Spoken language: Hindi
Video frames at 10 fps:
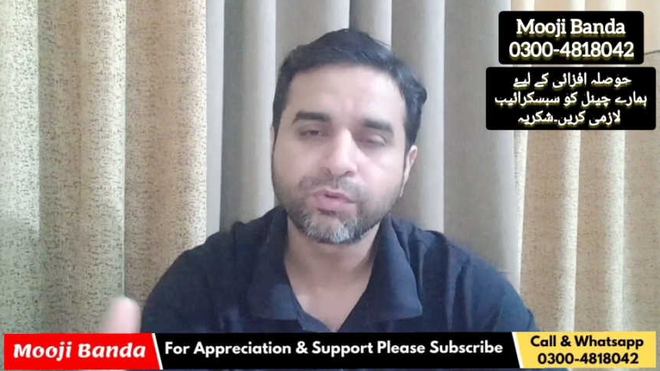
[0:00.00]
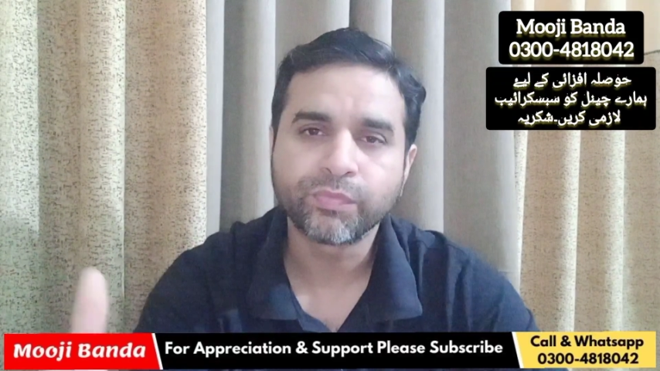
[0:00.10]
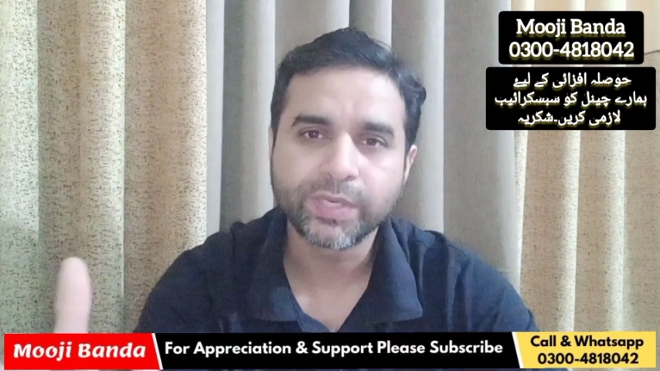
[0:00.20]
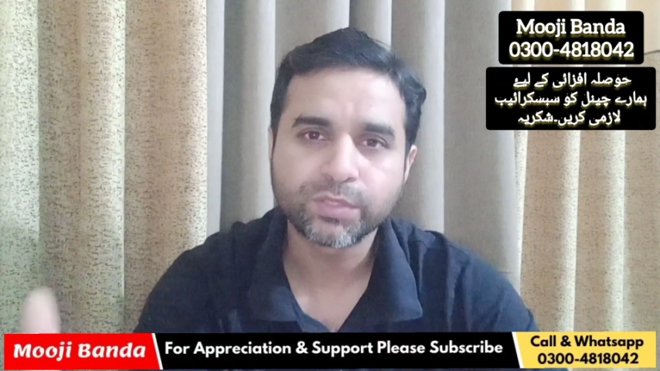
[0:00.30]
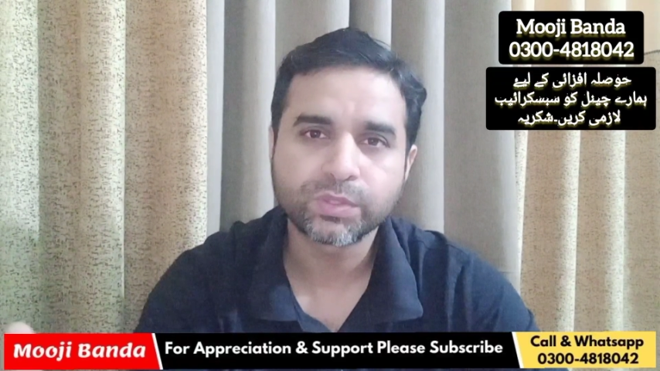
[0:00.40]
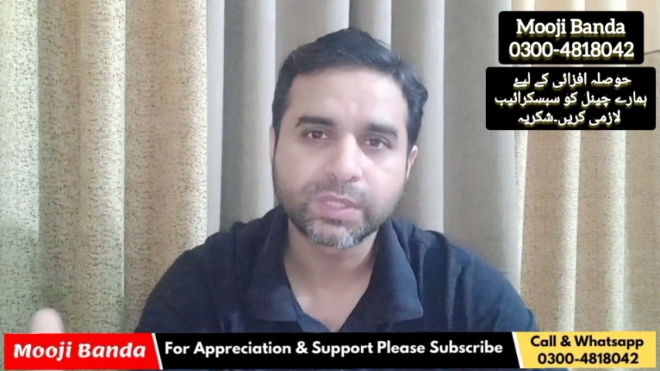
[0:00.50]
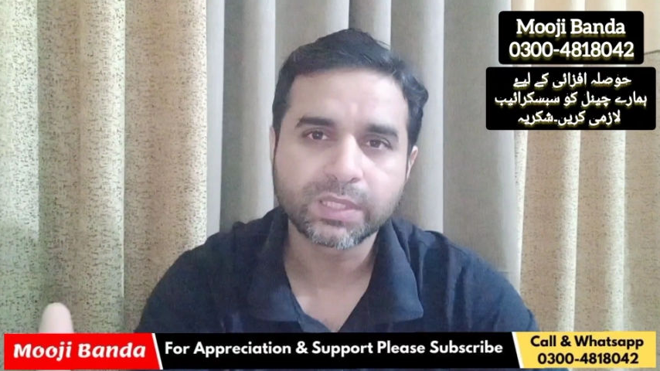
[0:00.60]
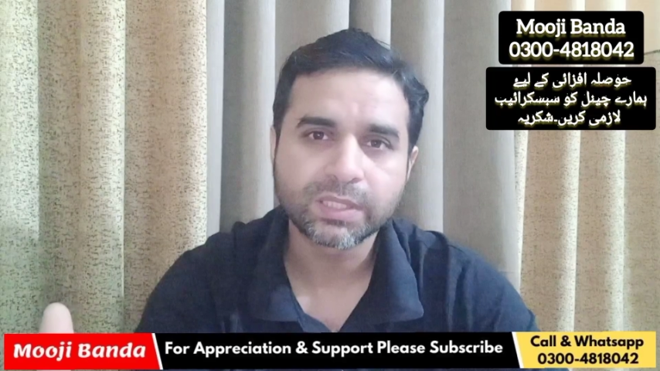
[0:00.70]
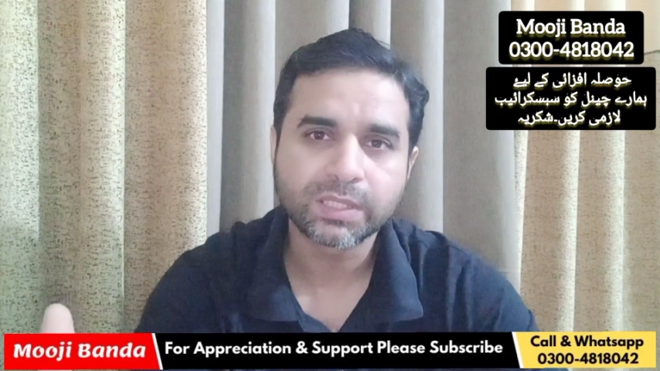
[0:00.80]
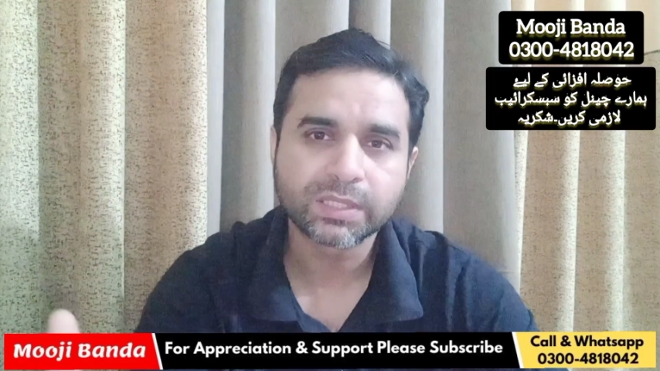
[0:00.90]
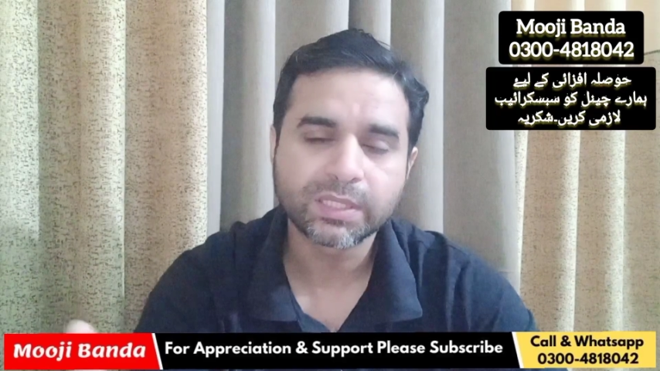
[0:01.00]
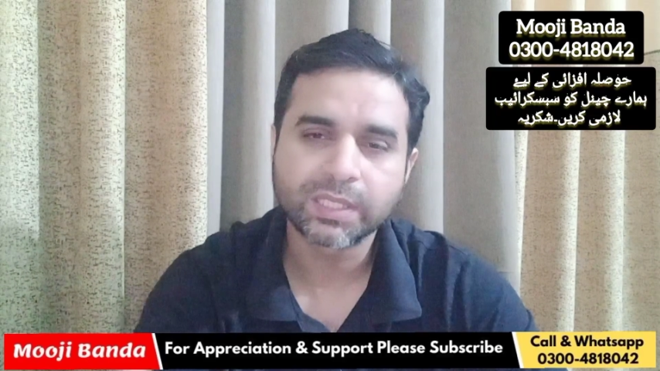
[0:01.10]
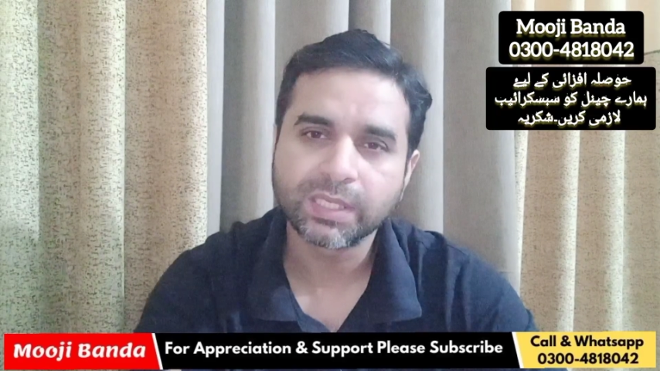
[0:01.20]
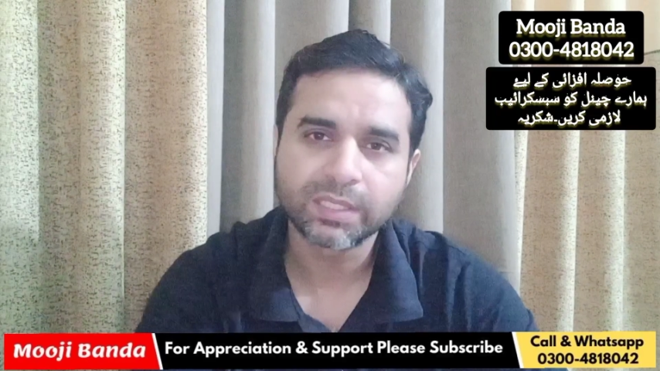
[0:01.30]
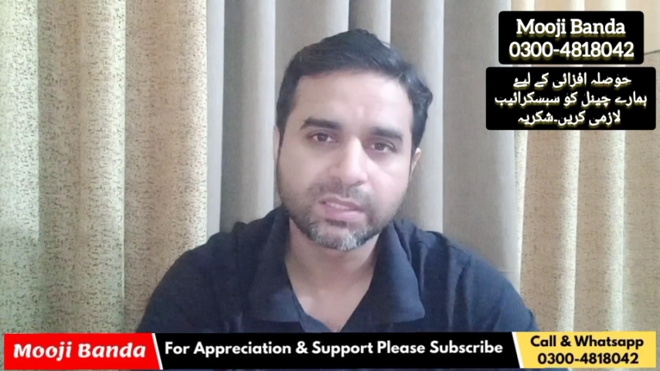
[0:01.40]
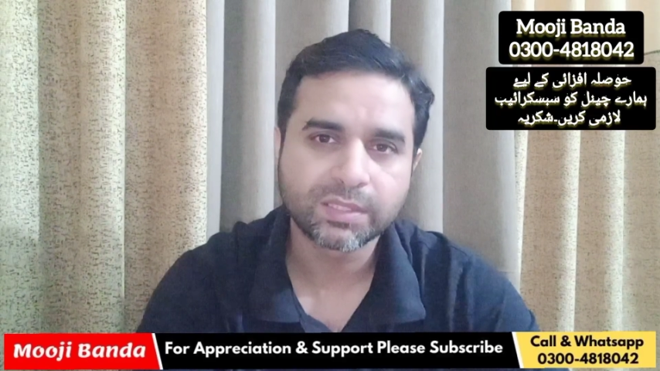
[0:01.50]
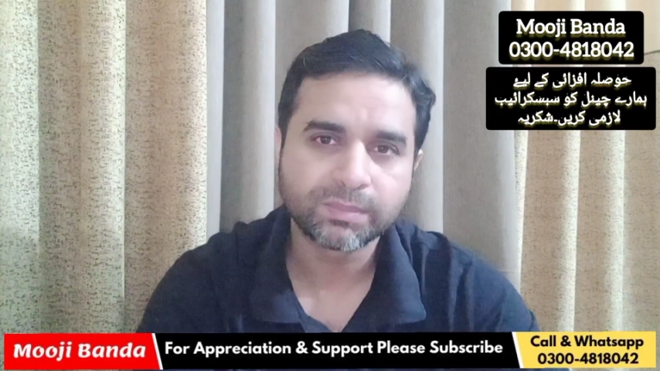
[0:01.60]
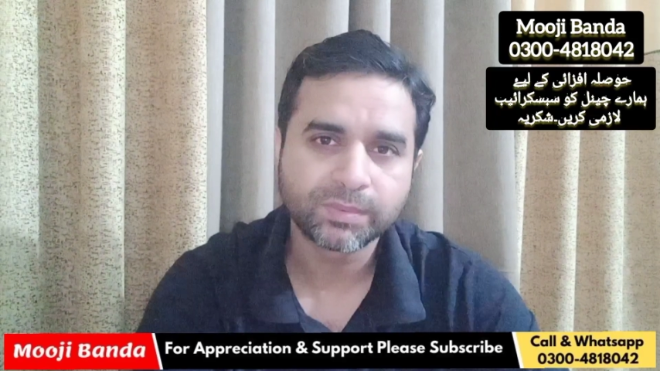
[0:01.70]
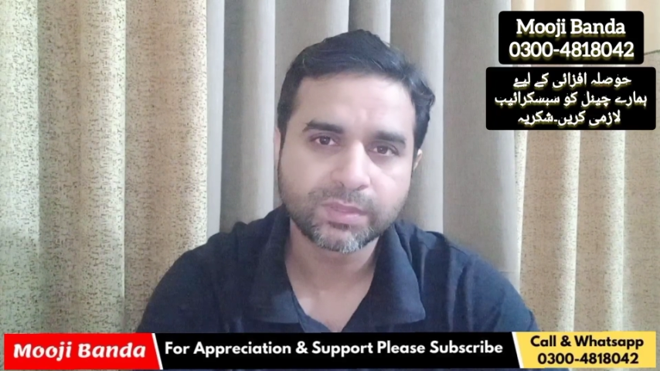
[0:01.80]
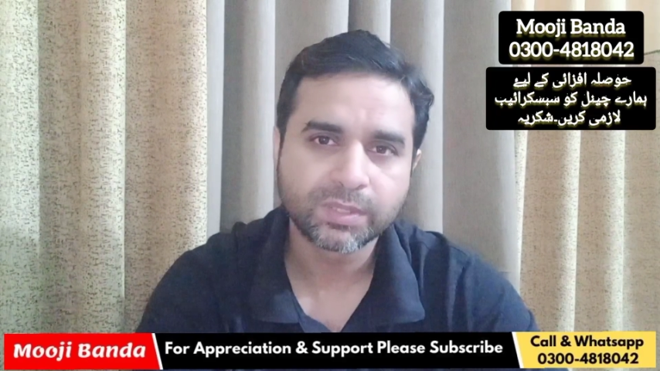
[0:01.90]
वो वेट तो गेन करते हैं लेकिन
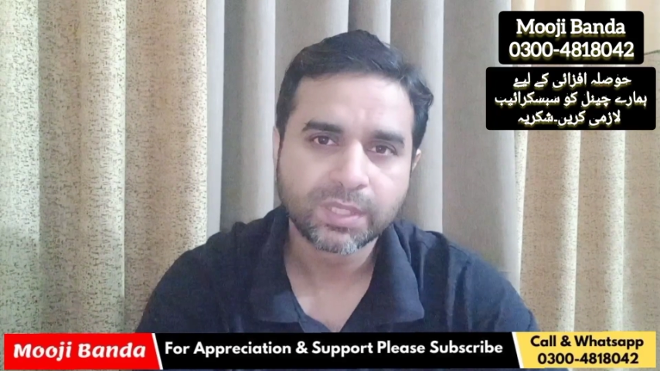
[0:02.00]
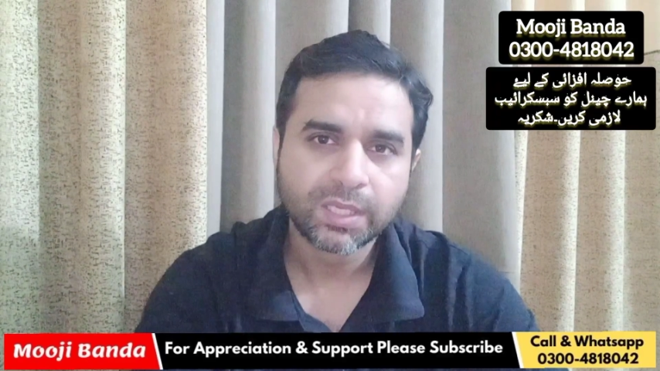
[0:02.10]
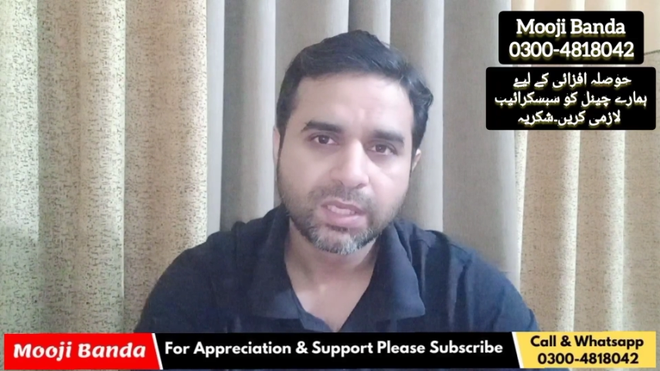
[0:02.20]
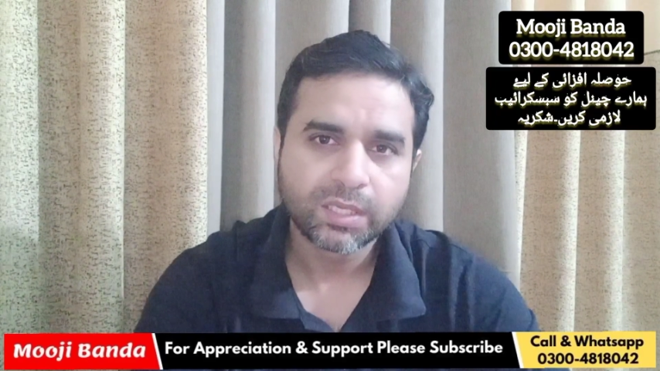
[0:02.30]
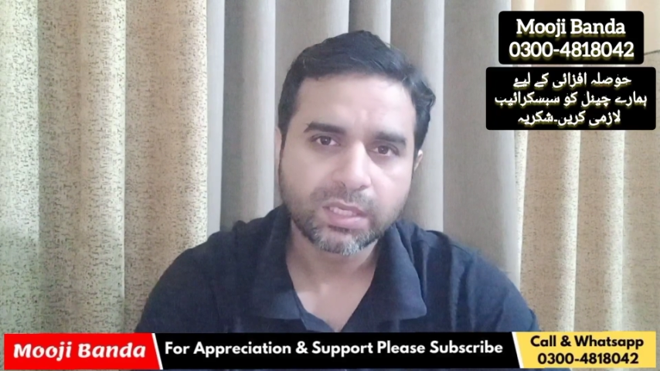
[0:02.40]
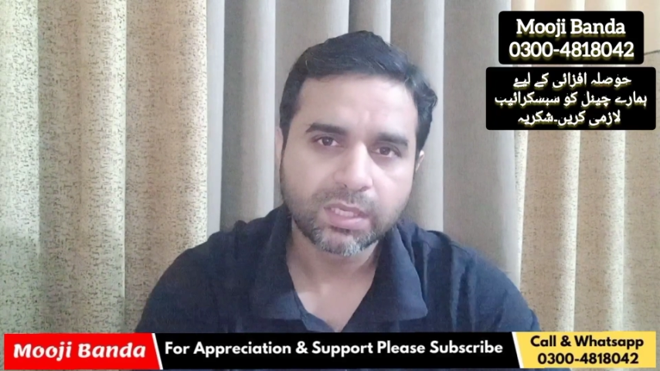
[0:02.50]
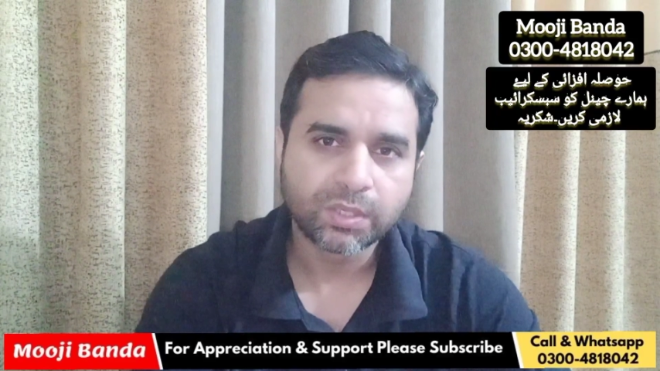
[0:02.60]
जब आ,